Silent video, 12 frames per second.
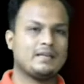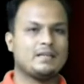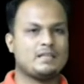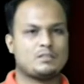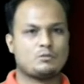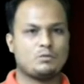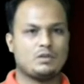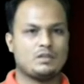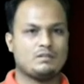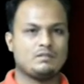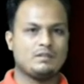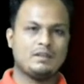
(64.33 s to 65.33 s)
গালাস করলেন
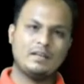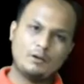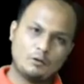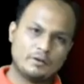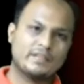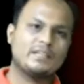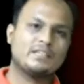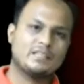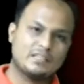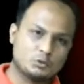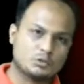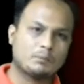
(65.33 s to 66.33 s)
হ্যাঁ অলরেডি
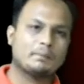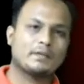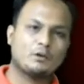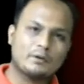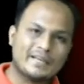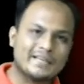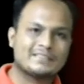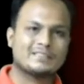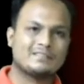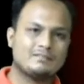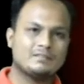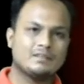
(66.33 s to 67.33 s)
তিনি জুতা পেটাও
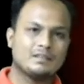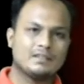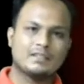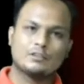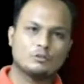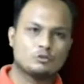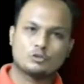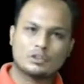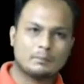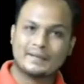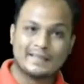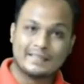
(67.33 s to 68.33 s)
খেয়েছেন কিন্তু জুতা
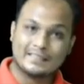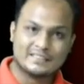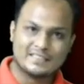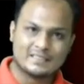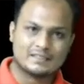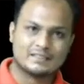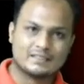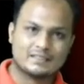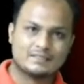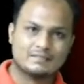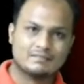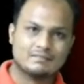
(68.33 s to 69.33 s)
পেটাই কি শেষ
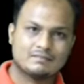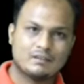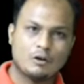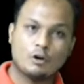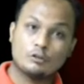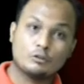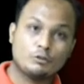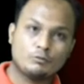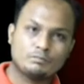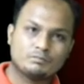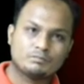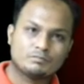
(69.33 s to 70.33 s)
হয়তো
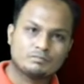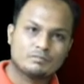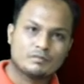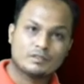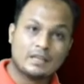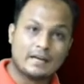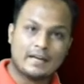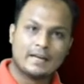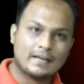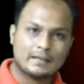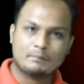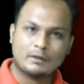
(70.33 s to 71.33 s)
তার
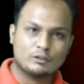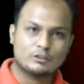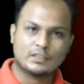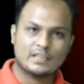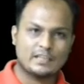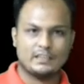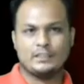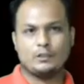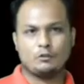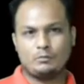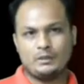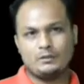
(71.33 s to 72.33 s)
এলাকার মানুষ তাকে নিন্দা
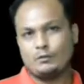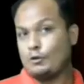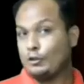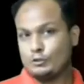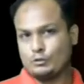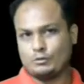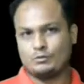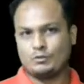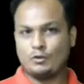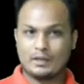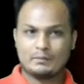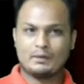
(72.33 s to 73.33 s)
করবে হয়তো
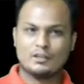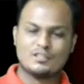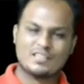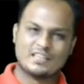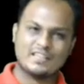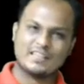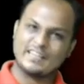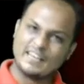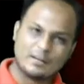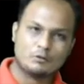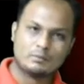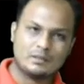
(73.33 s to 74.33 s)
অনেক মানুষ তাকে ঘৃণা
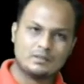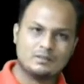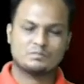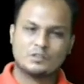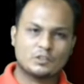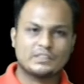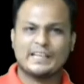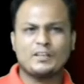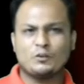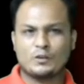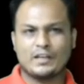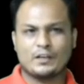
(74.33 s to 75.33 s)
করবে তো যাই
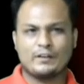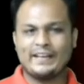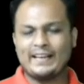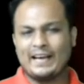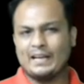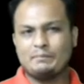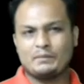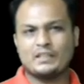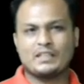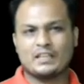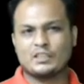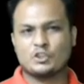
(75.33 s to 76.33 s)
হোক না কেন এই আলেম কি
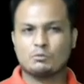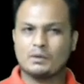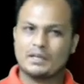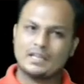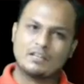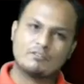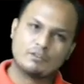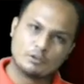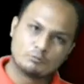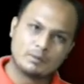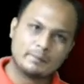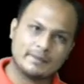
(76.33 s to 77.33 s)
তার সম্মানটাই আর
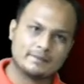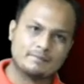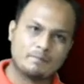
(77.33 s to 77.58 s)
ফেরত পাবে